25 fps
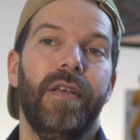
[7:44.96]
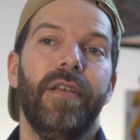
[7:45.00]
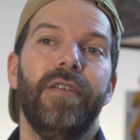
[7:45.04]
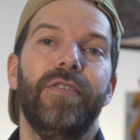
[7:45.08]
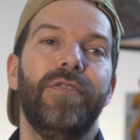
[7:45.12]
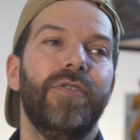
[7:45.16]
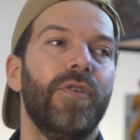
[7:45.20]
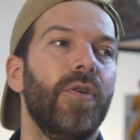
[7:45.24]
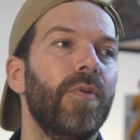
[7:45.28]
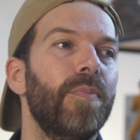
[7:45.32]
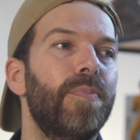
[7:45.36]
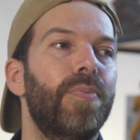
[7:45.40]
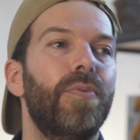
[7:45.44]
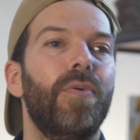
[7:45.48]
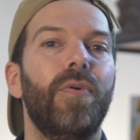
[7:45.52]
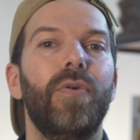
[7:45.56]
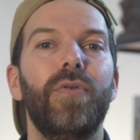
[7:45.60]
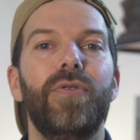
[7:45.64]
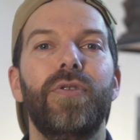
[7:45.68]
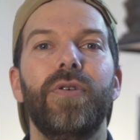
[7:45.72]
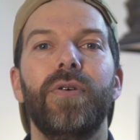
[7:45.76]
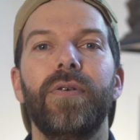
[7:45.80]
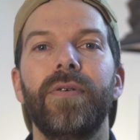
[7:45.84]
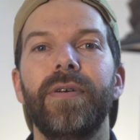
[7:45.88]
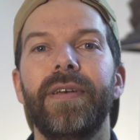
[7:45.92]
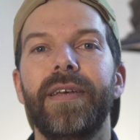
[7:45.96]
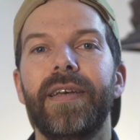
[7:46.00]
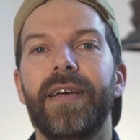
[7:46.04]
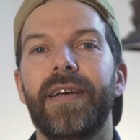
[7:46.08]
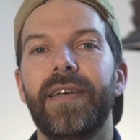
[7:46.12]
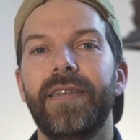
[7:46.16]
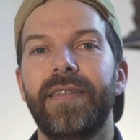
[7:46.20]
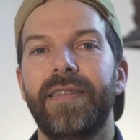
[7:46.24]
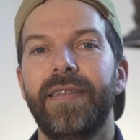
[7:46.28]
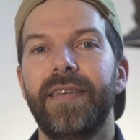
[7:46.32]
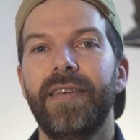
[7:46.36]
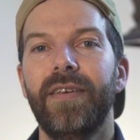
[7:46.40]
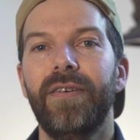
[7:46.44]
sans pour autant
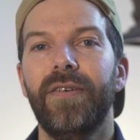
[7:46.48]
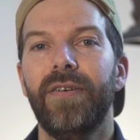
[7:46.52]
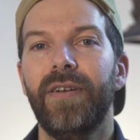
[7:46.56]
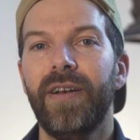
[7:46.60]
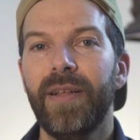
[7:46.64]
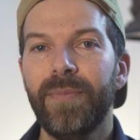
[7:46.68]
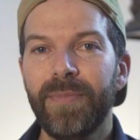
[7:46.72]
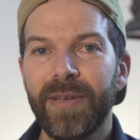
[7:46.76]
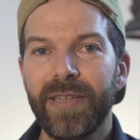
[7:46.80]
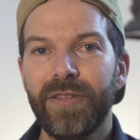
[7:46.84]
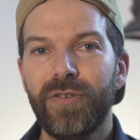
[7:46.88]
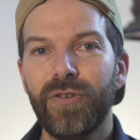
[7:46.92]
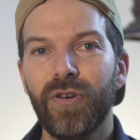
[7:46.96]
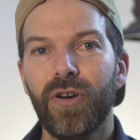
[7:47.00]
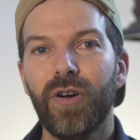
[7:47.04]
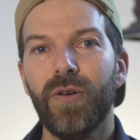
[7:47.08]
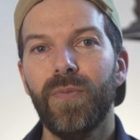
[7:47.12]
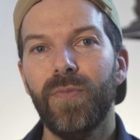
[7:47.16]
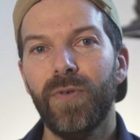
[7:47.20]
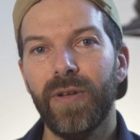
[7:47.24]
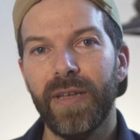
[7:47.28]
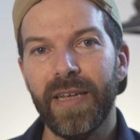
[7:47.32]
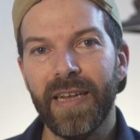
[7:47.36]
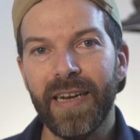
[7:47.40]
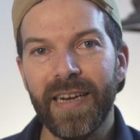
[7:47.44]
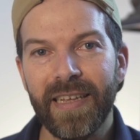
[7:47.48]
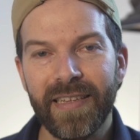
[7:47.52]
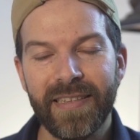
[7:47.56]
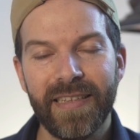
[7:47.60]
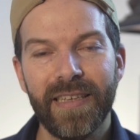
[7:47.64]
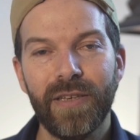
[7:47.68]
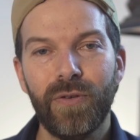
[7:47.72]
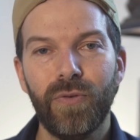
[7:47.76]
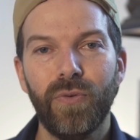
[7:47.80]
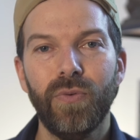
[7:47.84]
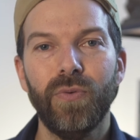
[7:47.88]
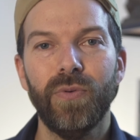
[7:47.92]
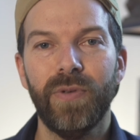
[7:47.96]
écraser euh, les médiums et les
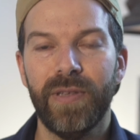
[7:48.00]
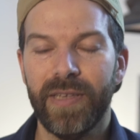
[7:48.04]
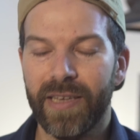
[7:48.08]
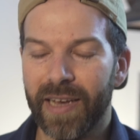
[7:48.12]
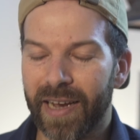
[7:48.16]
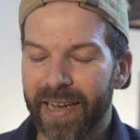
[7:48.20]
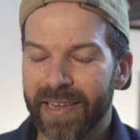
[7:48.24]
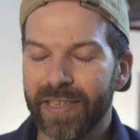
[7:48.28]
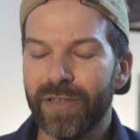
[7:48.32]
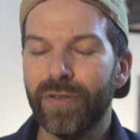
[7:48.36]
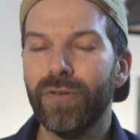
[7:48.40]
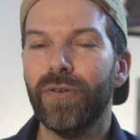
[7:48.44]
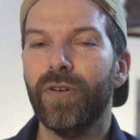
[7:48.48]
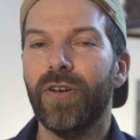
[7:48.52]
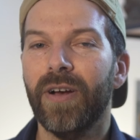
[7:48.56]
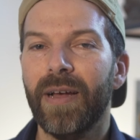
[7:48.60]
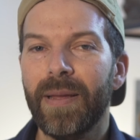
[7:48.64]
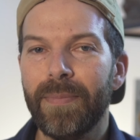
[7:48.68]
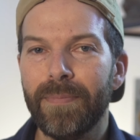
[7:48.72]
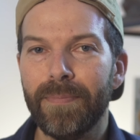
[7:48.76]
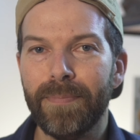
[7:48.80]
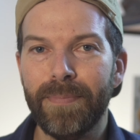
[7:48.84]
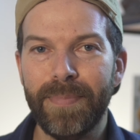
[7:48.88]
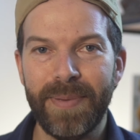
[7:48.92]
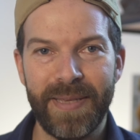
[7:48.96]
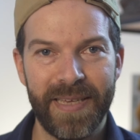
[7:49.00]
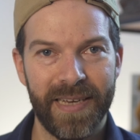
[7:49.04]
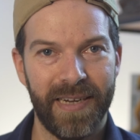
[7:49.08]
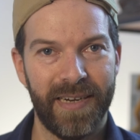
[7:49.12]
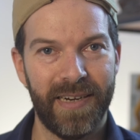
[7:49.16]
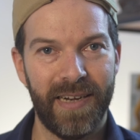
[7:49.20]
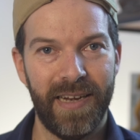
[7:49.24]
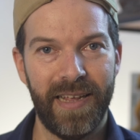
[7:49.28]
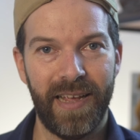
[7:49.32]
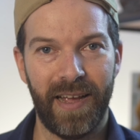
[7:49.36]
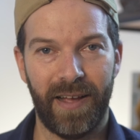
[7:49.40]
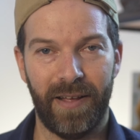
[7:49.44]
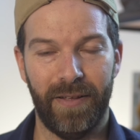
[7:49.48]
aigus. Il reste quand même bien
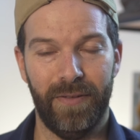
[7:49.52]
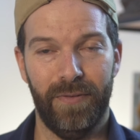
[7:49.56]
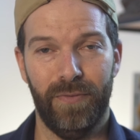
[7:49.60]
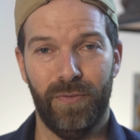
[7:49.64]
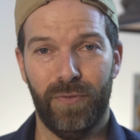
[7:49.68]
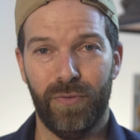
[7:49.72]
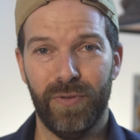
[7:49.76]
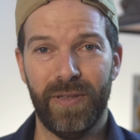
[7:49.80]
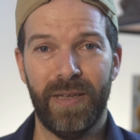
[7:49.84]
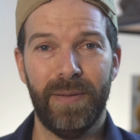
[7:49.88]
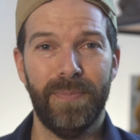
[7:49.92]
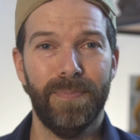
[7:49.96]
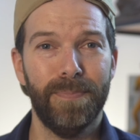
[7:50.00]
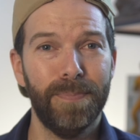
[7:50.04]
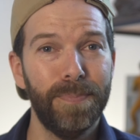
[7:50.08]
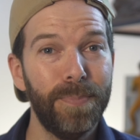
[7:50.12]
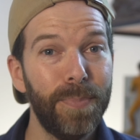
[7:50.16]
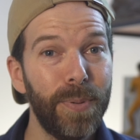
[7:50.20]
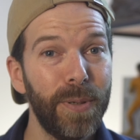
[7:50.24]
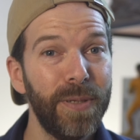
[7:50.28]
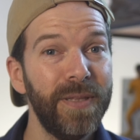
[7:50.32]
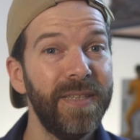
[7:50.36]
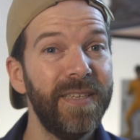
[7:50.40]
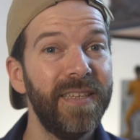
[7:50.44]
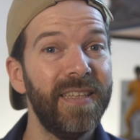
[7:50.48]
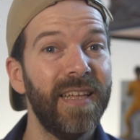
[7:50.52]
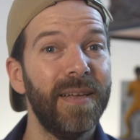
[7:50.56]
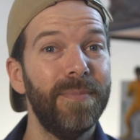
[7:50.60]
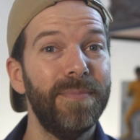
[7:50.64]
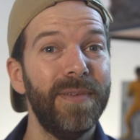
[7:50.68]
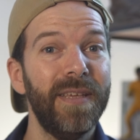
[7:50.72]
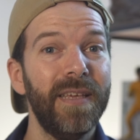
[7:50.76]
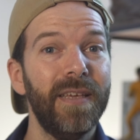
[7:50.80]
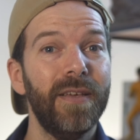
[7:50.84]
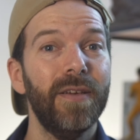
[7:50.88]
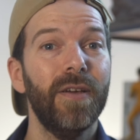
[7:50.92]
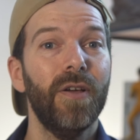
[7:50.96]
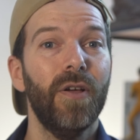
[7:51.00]
clair. Donc on a une bonne
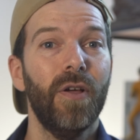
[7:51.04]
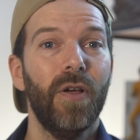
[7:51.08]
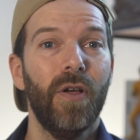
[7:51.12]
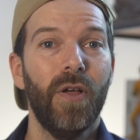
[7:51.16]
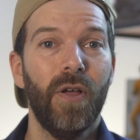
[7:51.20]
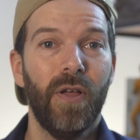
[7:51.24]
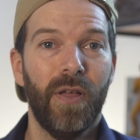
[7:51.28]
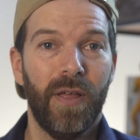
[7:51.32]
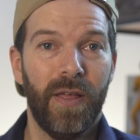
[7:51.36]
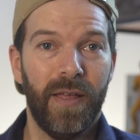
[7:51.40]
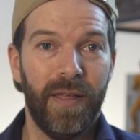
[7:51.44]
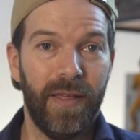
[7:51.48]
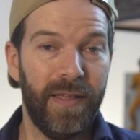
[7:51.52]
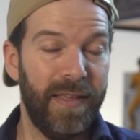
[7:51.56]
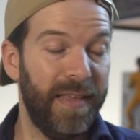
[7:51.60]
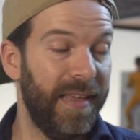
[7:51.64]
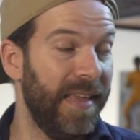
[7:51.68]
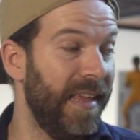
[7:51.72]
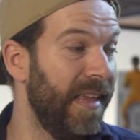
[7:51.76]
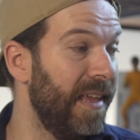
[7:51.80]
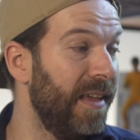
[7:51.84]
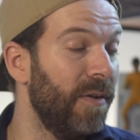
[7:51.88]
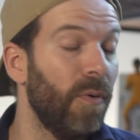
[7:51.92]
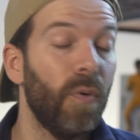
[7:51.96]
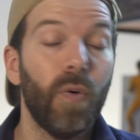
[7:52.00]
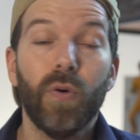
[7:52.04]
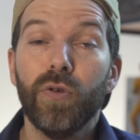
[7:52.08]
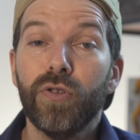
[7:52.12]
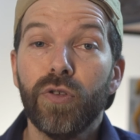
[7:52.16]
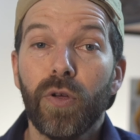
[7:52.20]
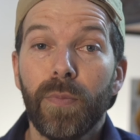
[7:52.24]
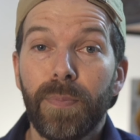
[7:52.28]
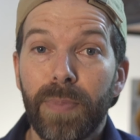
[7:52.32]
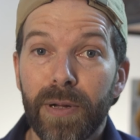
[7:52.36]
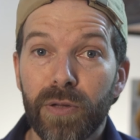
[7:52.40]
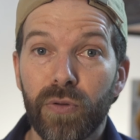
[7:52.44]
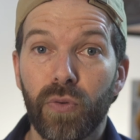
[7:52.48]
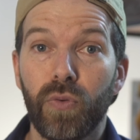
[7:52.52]
dynamique et on ne
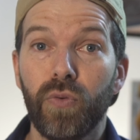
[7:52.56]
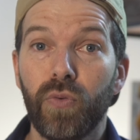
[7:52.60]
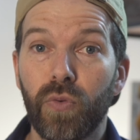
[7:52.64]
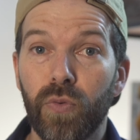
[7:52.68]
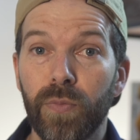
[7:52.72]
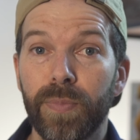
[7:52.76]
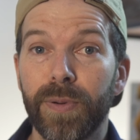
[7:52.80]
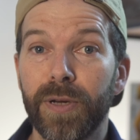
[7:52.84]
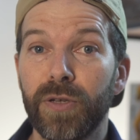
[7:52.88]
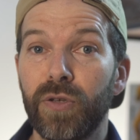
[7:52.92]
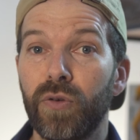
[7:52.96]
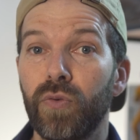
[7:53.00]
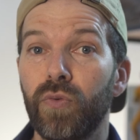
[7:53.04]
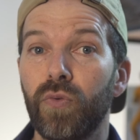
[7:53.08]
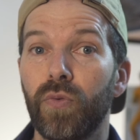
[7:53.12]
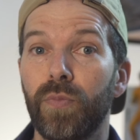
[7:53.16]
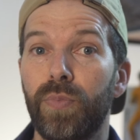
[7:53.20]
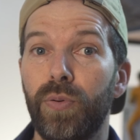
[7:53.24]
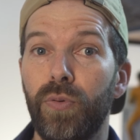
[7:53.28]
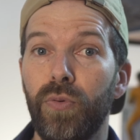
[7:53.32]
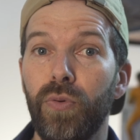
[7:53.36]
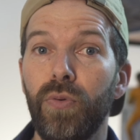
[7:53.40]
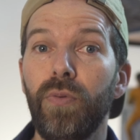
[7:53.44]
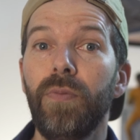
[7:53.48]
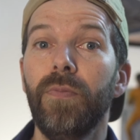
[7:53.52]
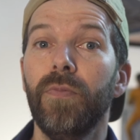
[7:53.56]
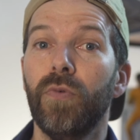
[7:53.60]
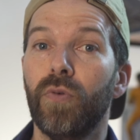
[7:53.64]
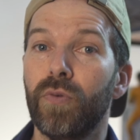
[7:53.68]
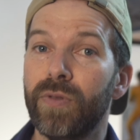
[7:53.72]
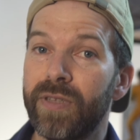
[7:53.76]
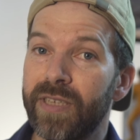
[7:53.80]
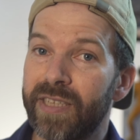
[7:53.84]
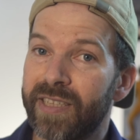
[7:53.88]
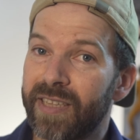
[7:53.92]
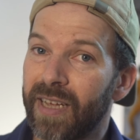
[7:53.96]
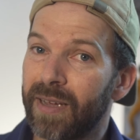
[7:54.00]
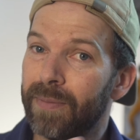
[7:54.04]
ressent pas trop de compression non plus. On
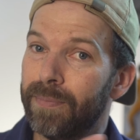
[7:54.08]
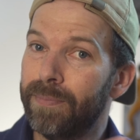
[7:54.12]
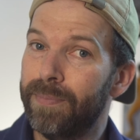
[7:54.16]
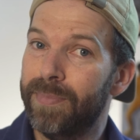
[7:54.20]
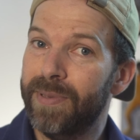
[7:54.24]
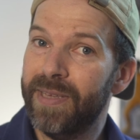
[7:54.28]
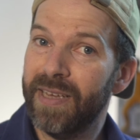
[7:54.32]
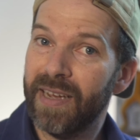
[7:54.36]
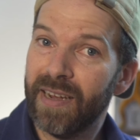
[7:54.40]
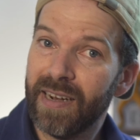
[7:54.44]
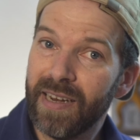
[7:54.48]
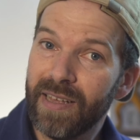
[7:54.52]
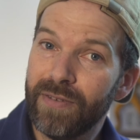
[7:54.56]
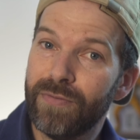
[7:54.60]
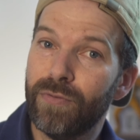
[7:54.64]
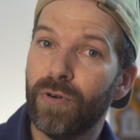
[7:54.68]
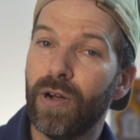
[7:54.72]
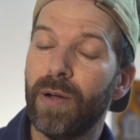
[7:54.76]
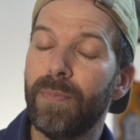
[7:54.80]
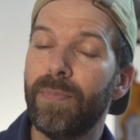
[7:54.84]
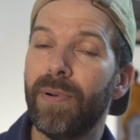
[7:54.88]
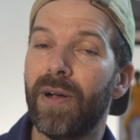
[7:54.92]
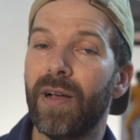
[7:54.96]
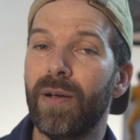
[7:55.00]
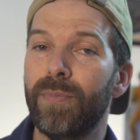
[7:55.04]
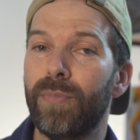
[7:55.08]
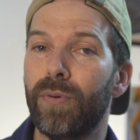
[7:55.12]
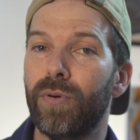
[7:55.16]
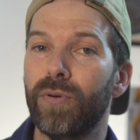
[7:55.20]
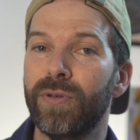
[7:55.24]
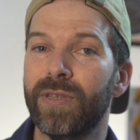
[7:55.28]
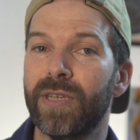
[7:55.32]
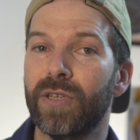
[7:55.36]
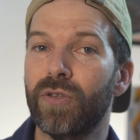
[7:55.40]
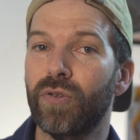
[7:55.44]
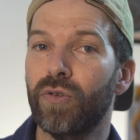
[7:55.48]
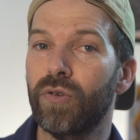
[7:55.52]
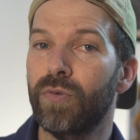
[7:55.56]
distingue bien les voix par rapport
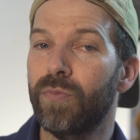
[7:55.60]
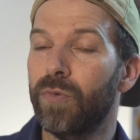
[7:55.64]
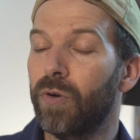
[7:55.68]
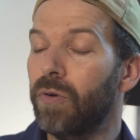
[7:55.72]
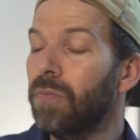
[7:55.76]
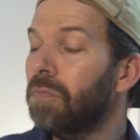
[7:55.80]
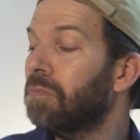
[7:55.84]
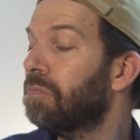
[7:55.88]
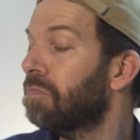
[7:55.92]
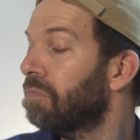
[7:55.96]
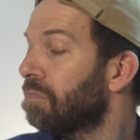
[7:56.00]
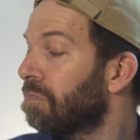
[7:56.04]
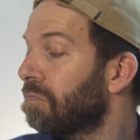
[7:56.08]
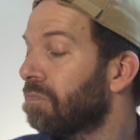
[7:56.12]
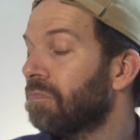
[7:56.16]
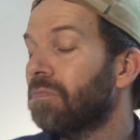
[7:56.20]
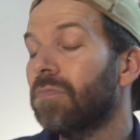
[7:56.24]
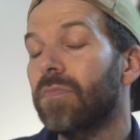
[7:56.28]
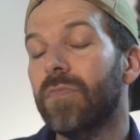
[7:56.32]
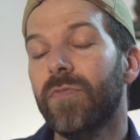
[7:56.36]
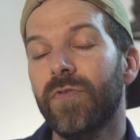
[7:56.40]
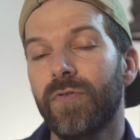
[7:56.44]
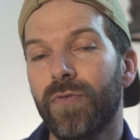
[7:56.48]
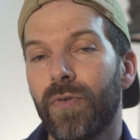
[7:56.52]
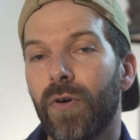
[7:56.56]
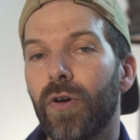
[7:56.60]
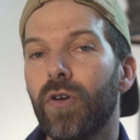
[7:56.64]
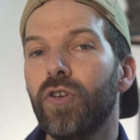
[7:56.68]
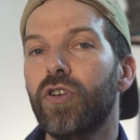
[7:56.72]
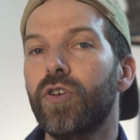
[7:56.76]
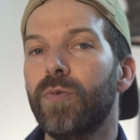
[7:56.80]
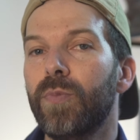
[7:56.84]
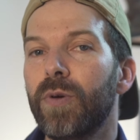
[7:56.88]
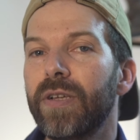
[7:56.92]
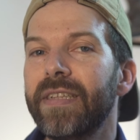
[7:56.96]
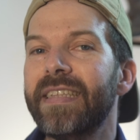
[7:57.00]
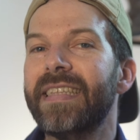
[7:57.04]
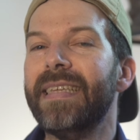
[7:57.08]
aux instruments.
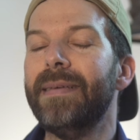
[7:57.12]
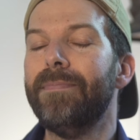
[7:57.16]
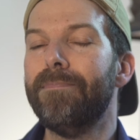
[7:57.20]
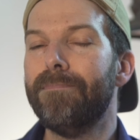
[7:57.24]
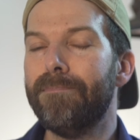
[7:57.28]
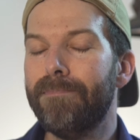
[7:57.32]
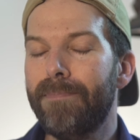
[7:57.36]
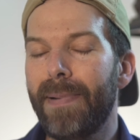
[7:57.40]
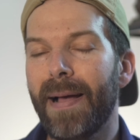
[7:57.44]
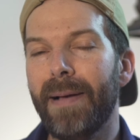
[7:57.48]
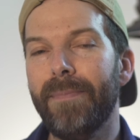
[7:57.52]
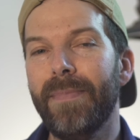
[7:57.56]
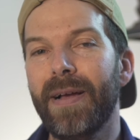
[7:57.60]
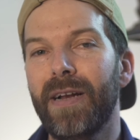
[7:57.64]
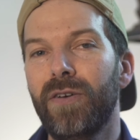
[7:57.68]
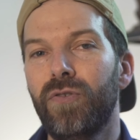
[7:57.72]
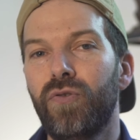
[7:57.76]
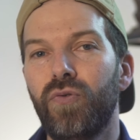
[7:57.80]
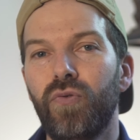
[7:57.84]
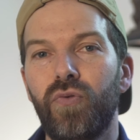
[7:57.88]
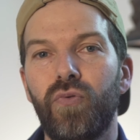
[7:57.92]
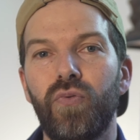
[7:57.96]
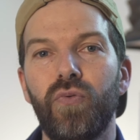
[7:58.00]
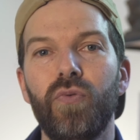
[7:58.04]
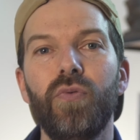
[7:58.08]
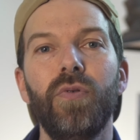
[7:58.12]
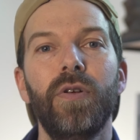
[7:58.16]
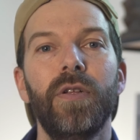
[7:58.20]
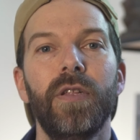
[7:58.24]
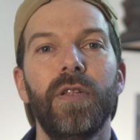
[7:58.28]
Franchement, c'est pas mal du tout.